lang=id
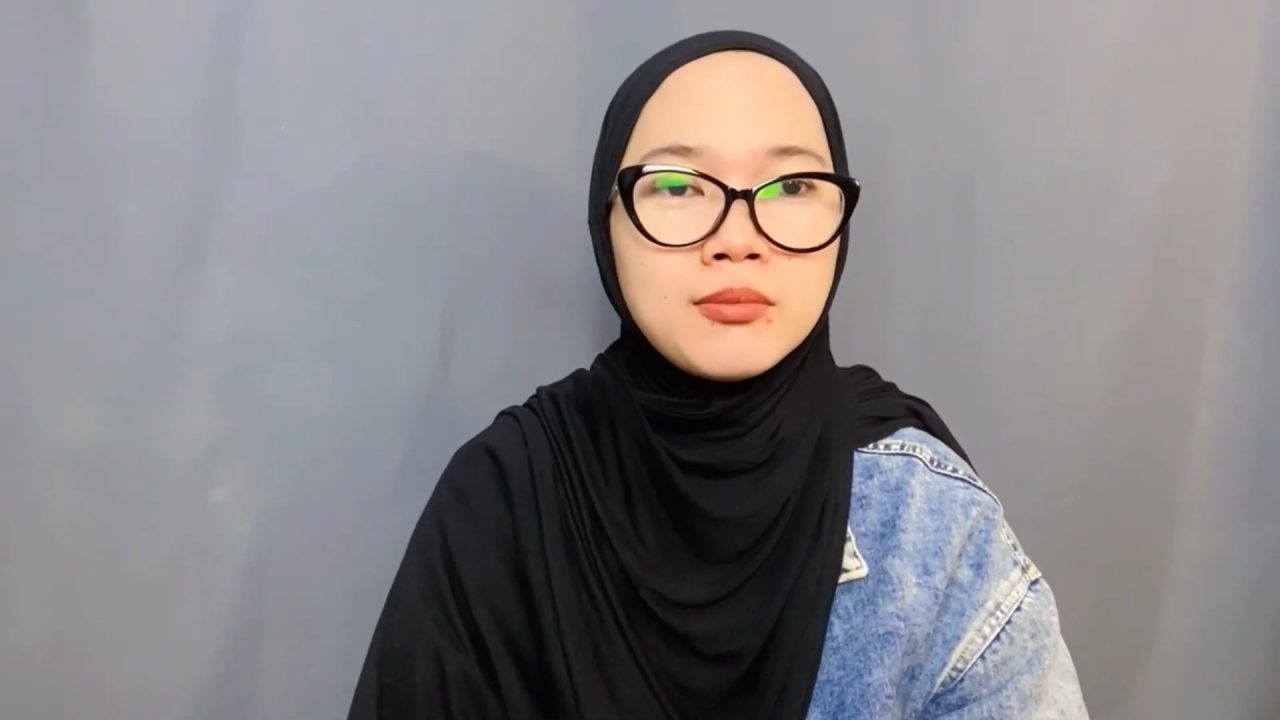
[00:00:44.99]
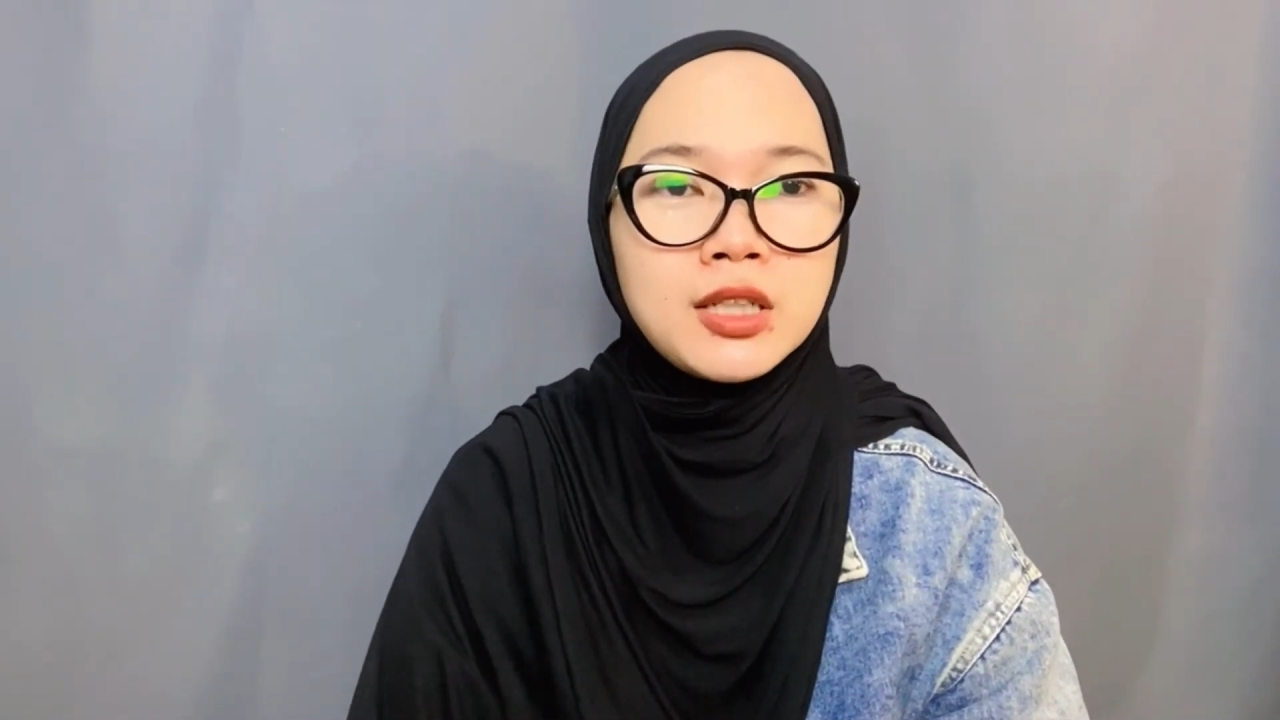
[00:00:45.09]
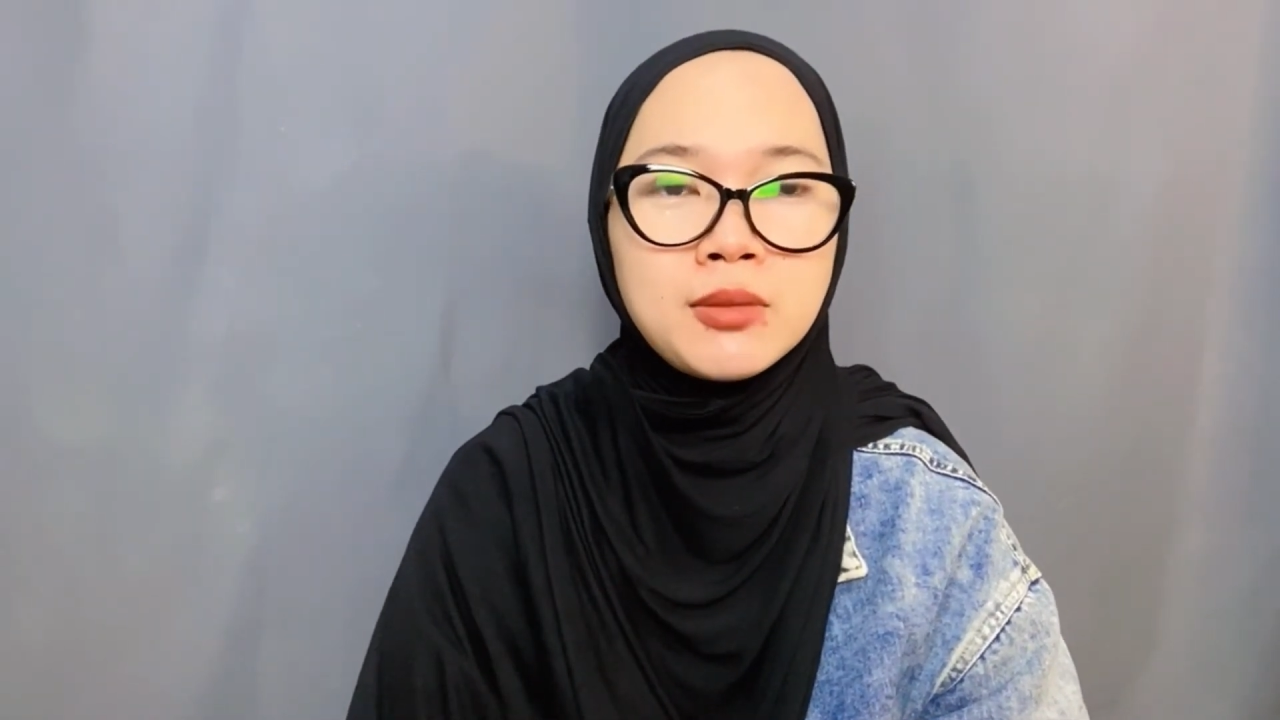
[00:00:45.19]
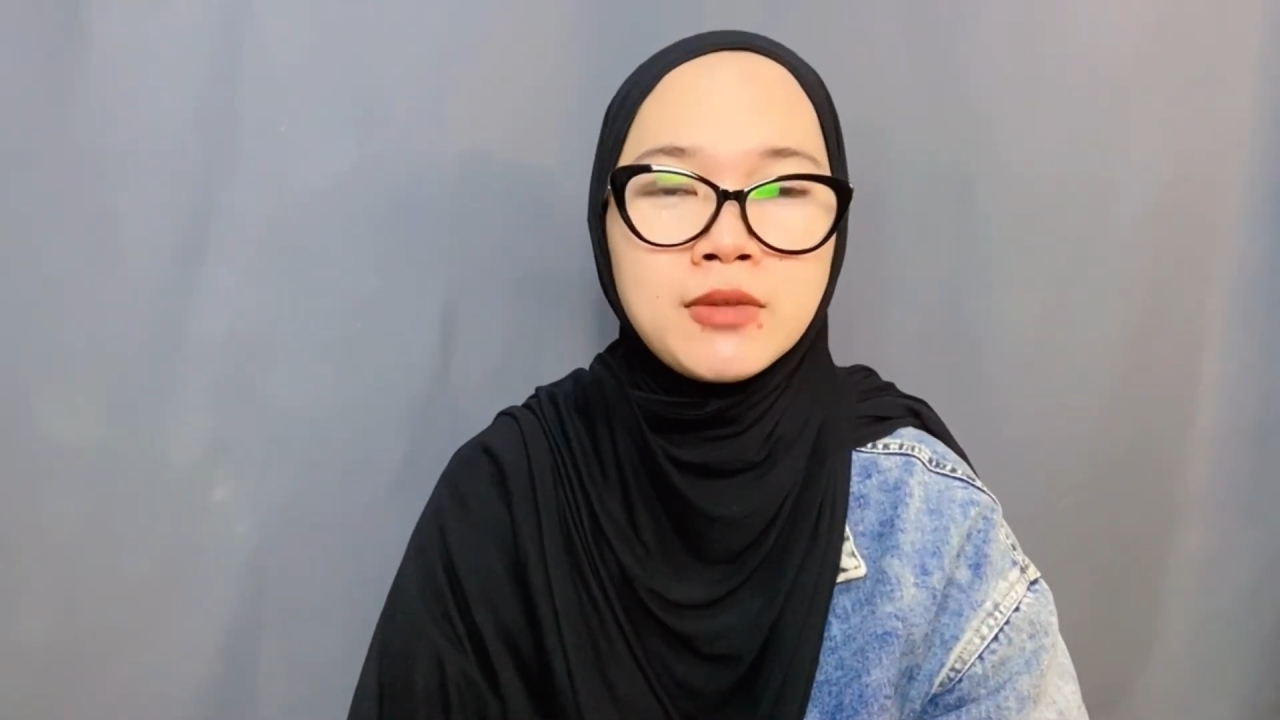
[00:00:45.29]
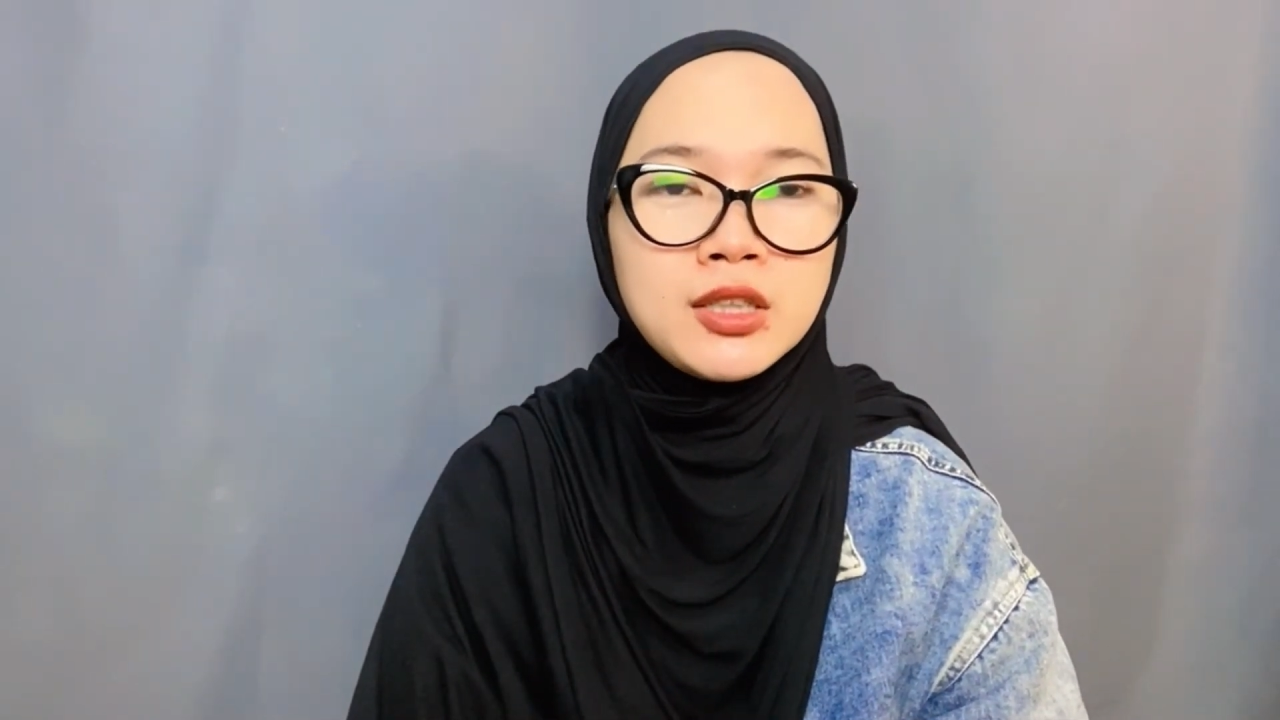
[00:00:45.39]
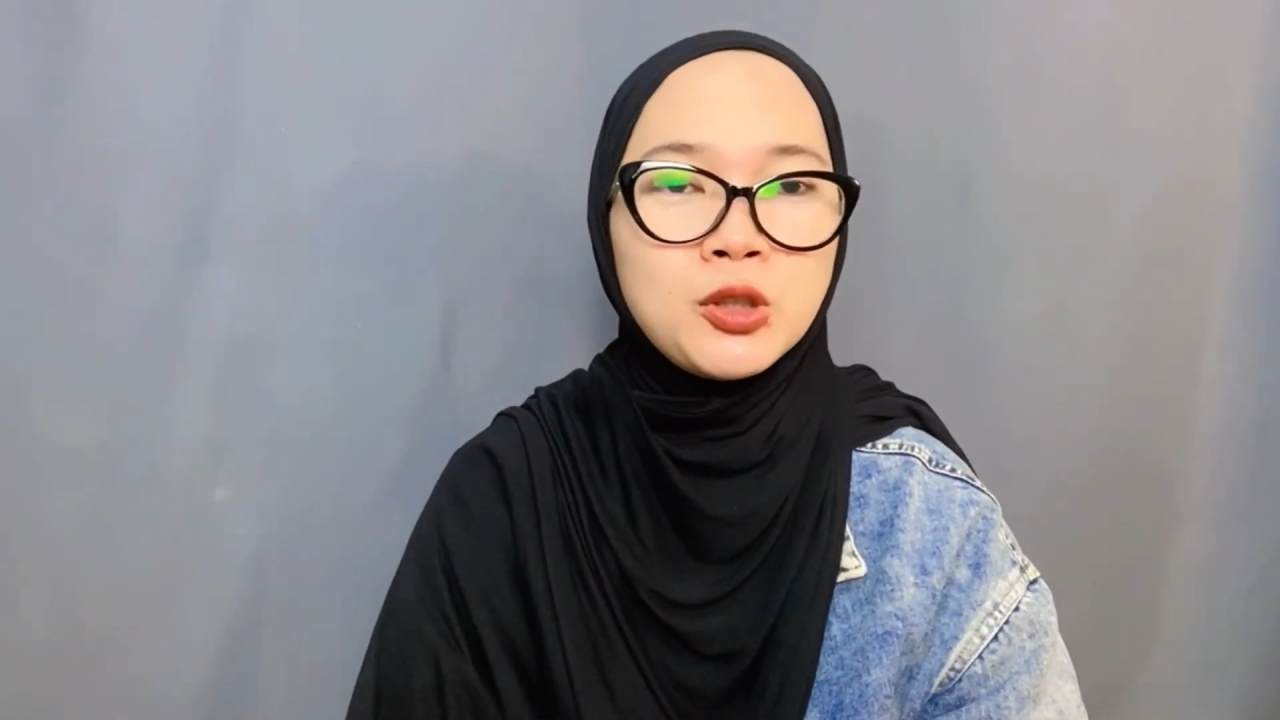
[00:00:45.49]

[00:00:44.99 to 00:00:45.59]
masing-masing